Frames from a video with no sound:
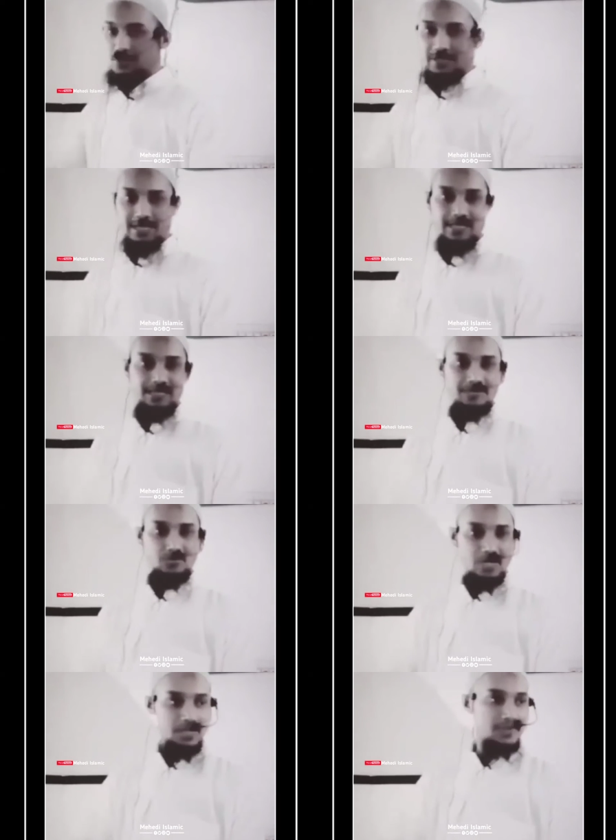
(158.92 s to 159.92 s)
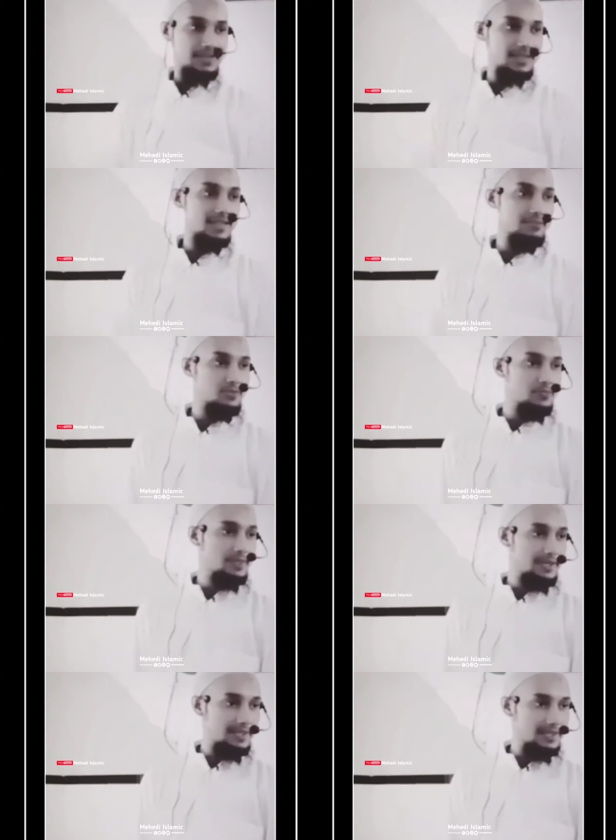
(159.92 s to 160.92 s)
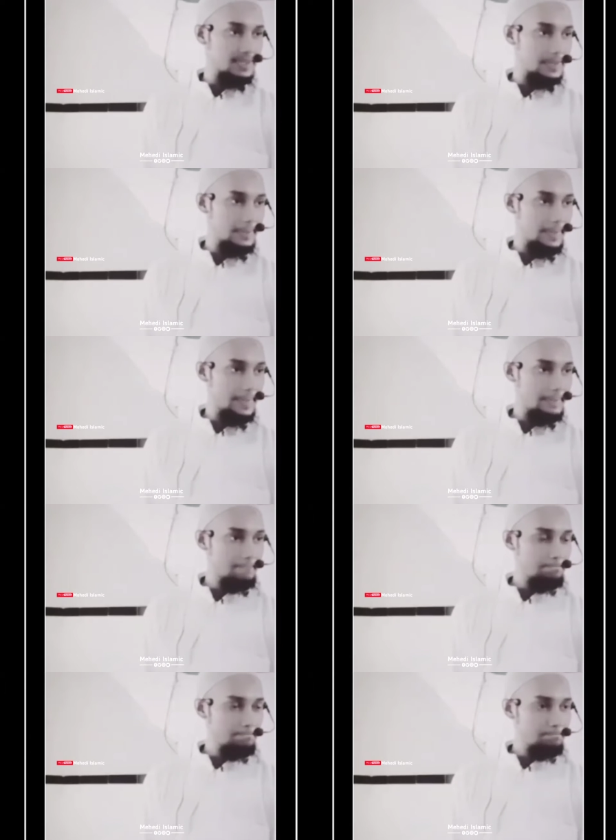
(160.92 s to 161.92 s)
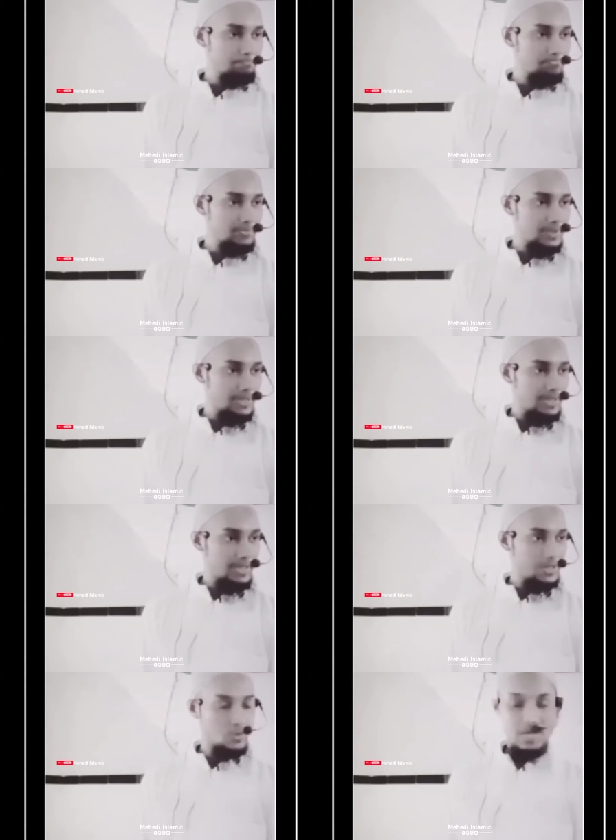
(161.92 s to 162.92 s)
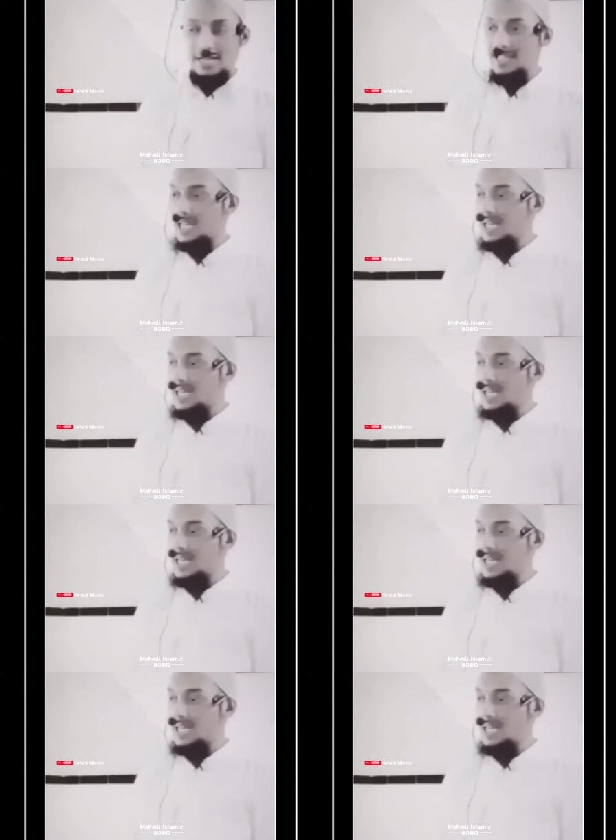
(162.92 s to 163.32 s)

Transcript: কোড দেখেন চলাফেরা দেখেন মুভমেন্ট দেখেন আর কোরআনে